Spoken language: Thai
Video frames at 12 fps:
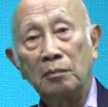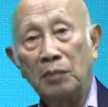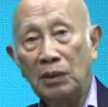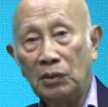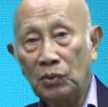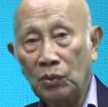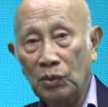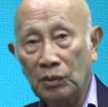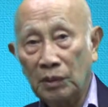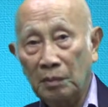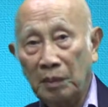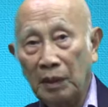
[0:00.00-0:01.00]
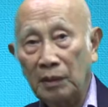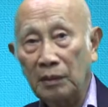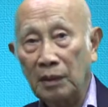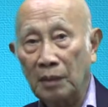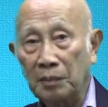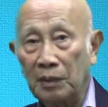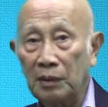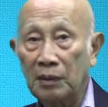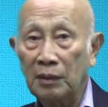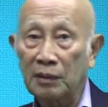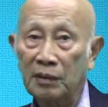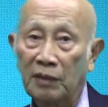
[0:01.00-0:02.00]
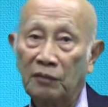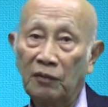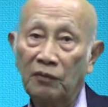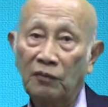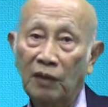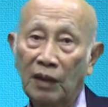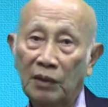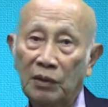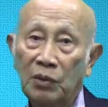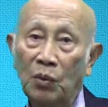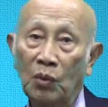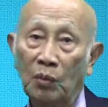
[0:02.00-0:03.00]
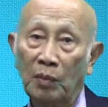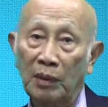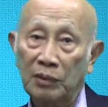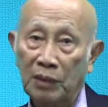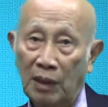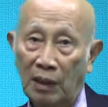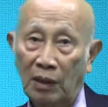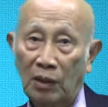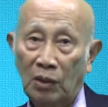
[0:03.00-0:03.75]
มีส่วนสัมพันธ์กับคลื่นกระแสไฟฟ้าที่ออกมาจาก